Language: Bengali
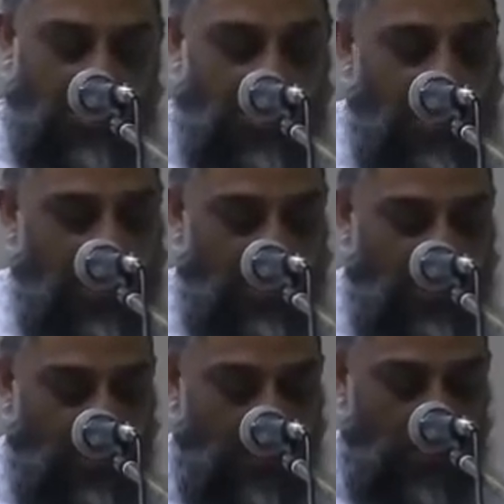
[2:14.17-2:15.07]
জয়গান
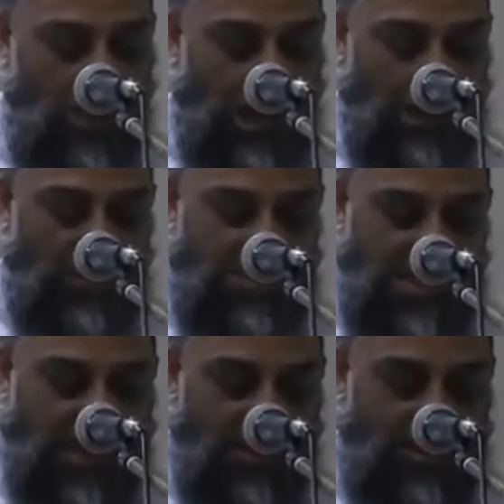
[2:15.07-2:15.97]
আমি
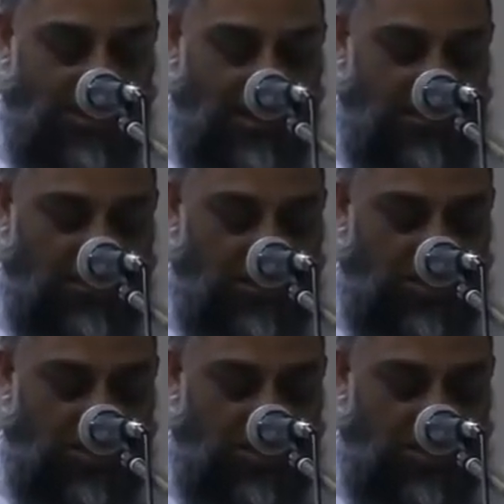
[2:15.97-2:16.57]
চাই না দেখতে